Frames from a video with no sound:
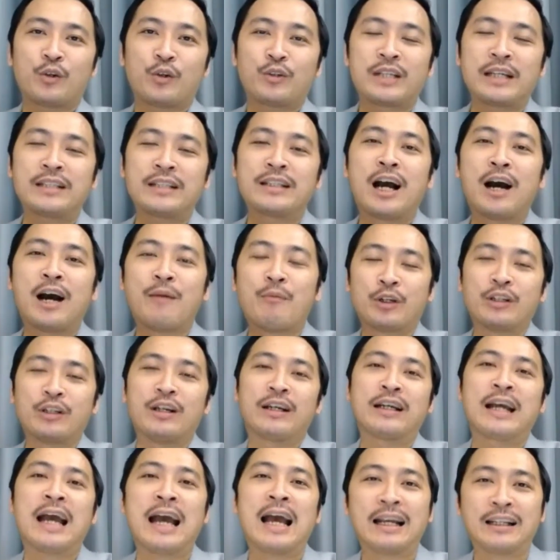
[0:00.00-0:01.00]
tôi sẽ nhờ một
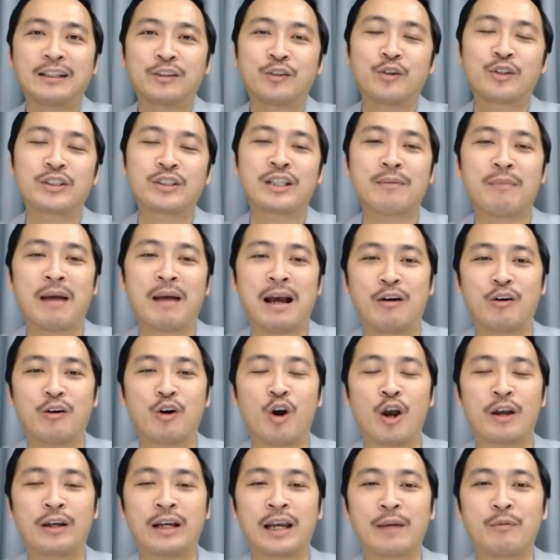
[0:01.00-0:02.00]
người khác, tôi sẽ
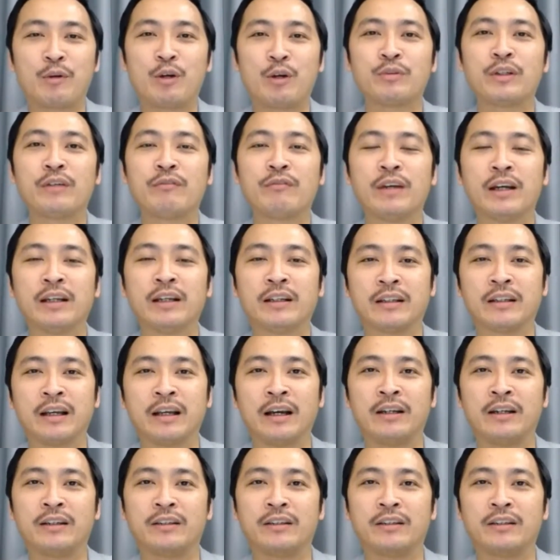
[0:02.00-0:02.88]
bảo gọi ngay một ông nhân viên,